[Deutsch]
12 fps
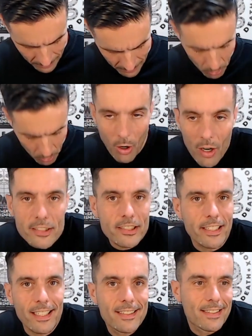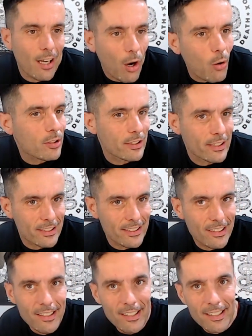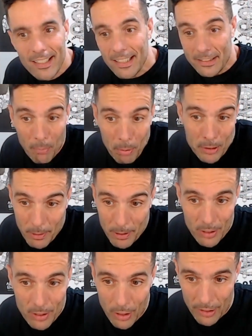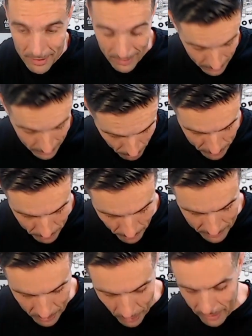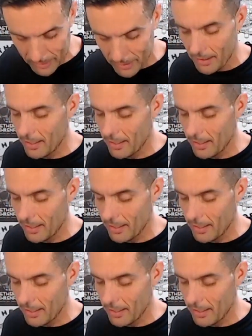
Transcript: ohne euch geht's ja auch nicht. Ne? Ich habe euch überzeugt. Ich habe euch überzeugt.